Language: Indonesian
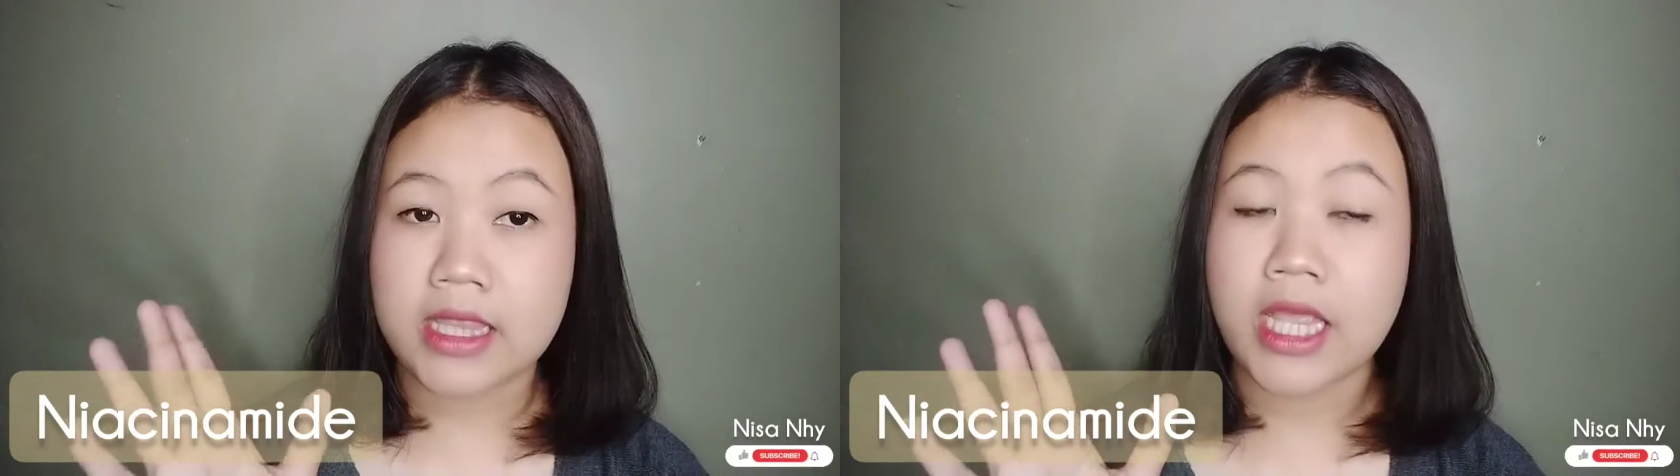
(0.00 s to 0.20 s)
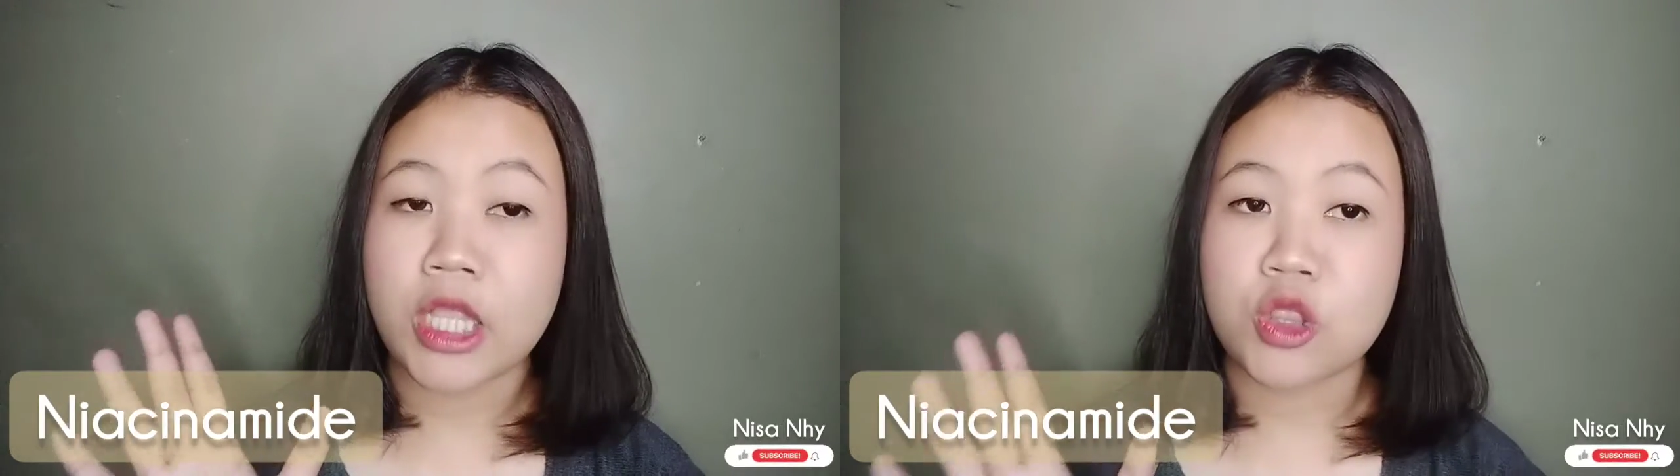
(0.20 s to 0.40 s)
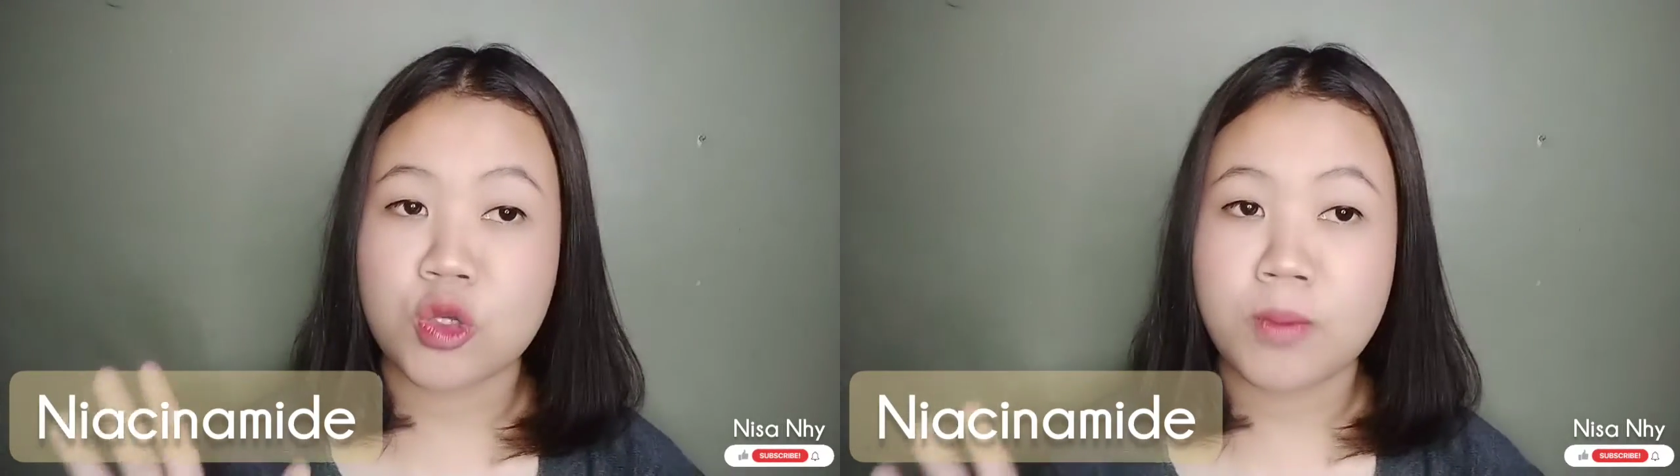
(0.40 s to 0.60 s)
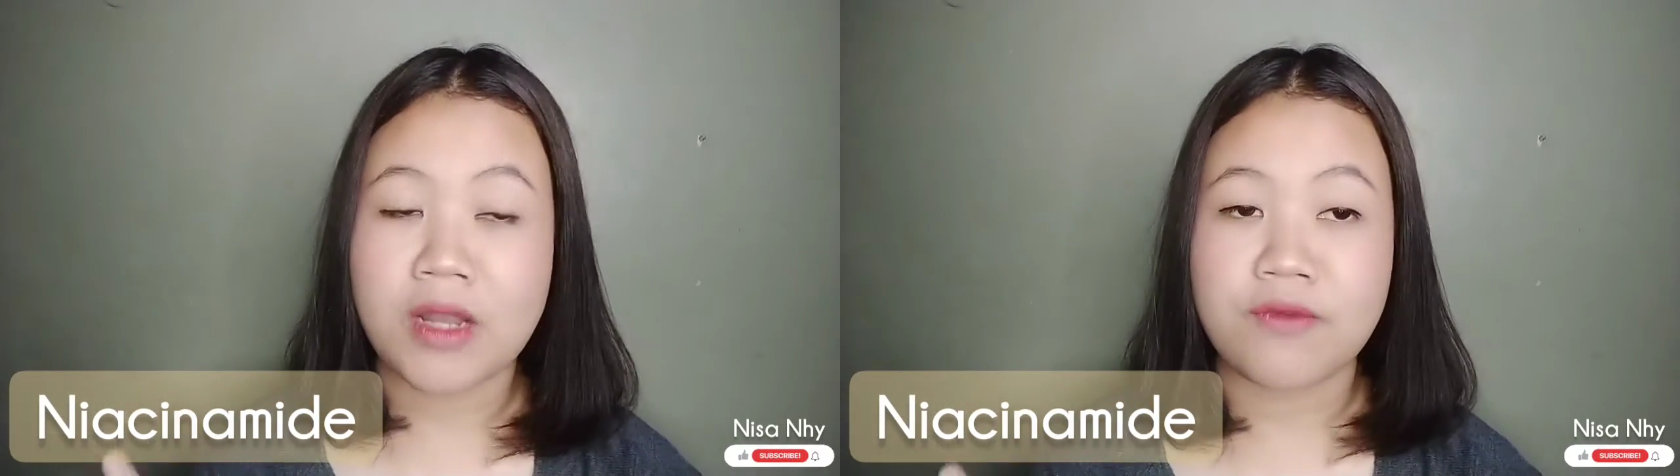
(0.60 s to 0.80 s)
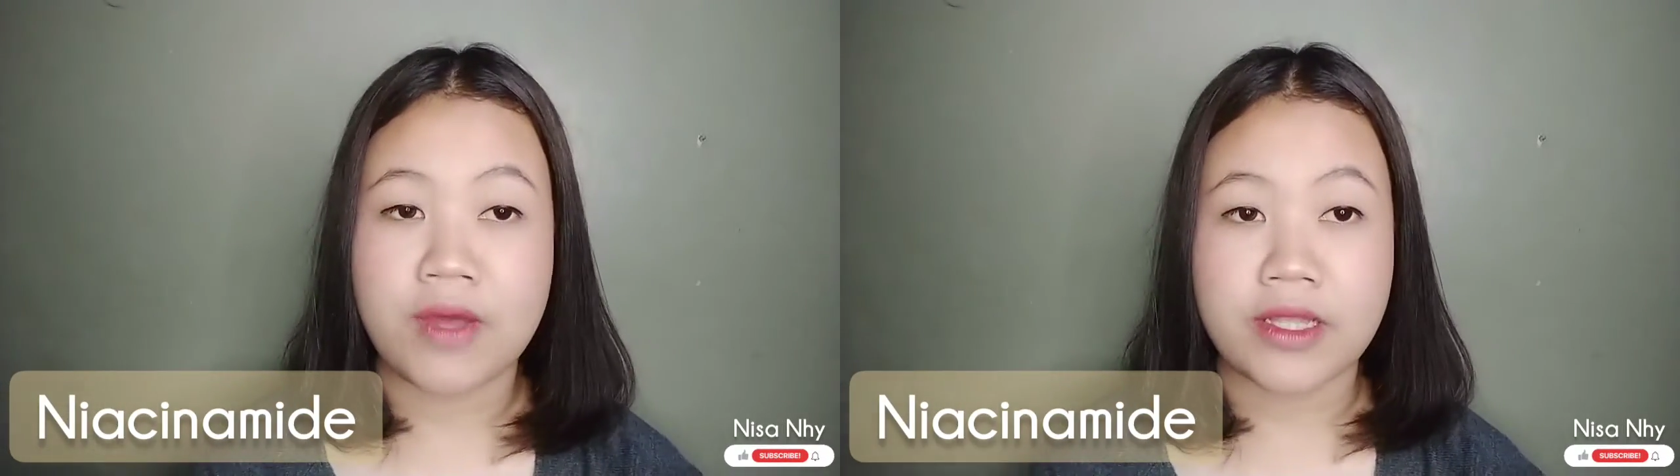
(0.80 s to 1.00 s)
yaitu
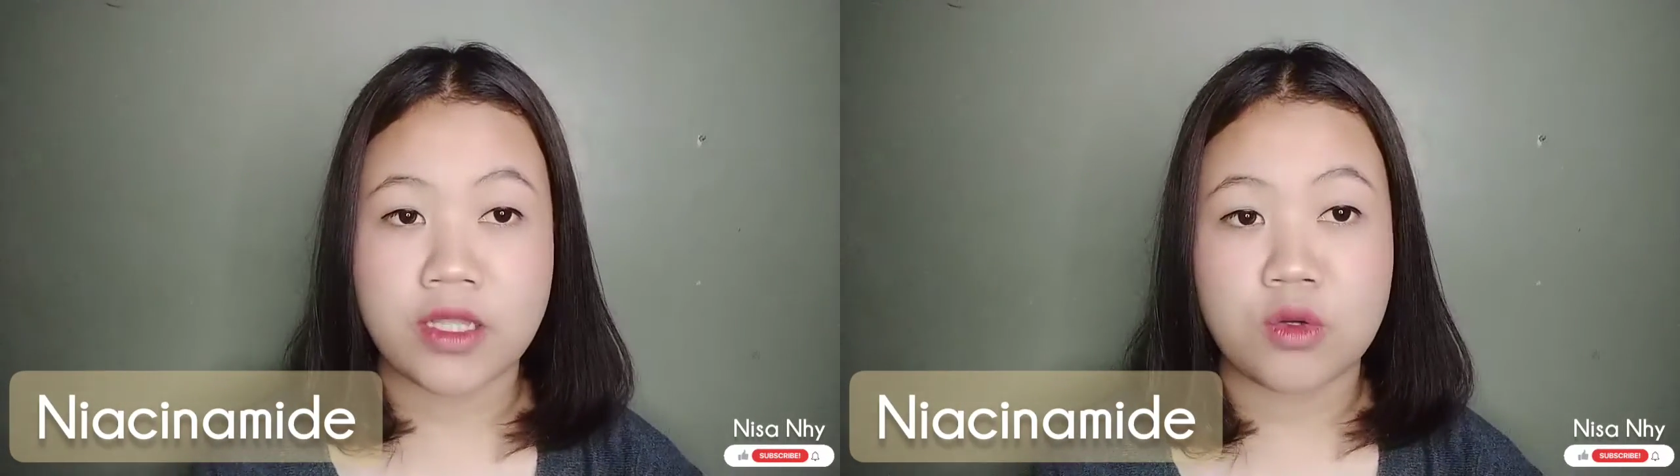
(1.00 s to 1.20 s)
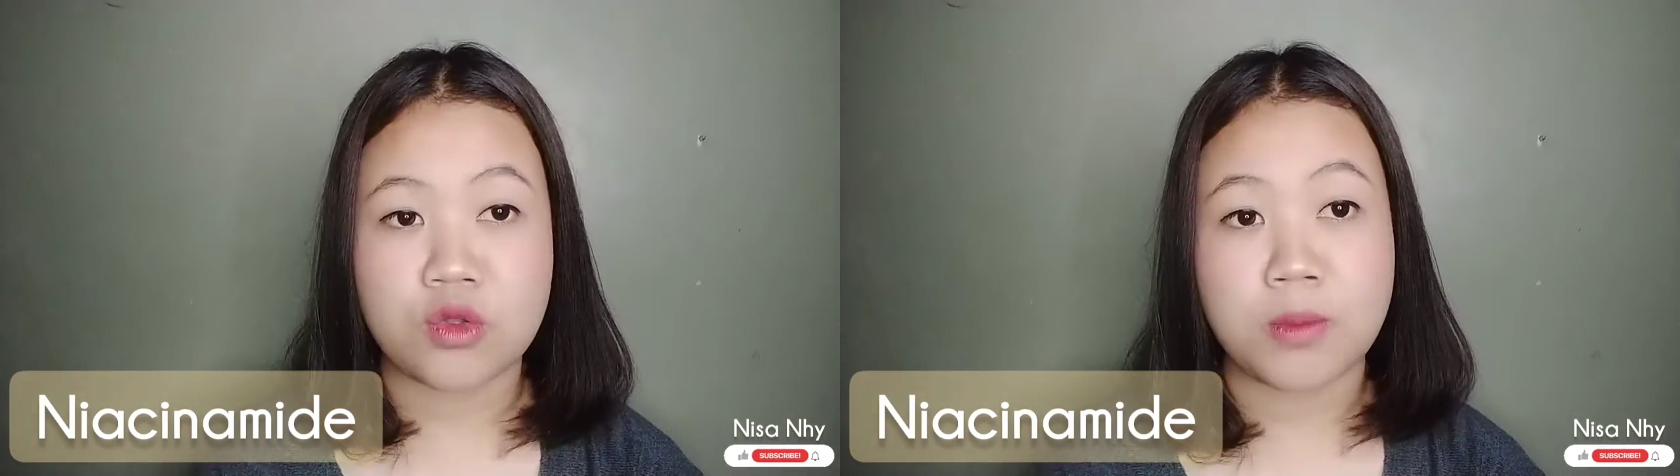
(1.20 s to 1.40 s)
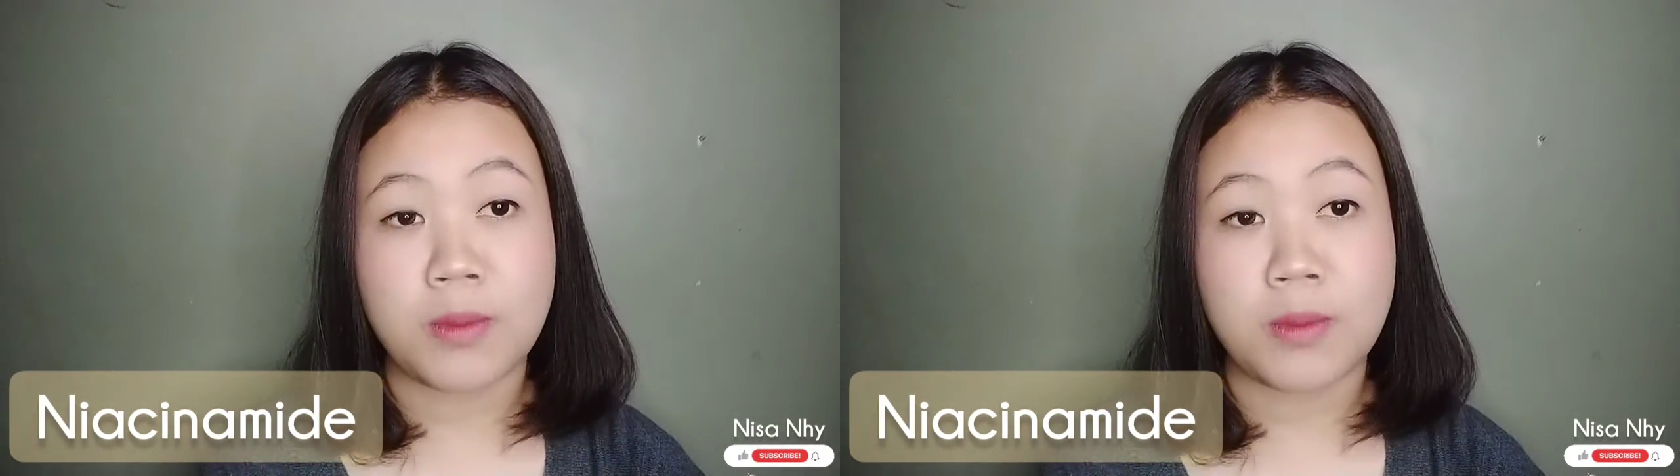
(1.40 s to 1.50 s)
manfaatnya untuk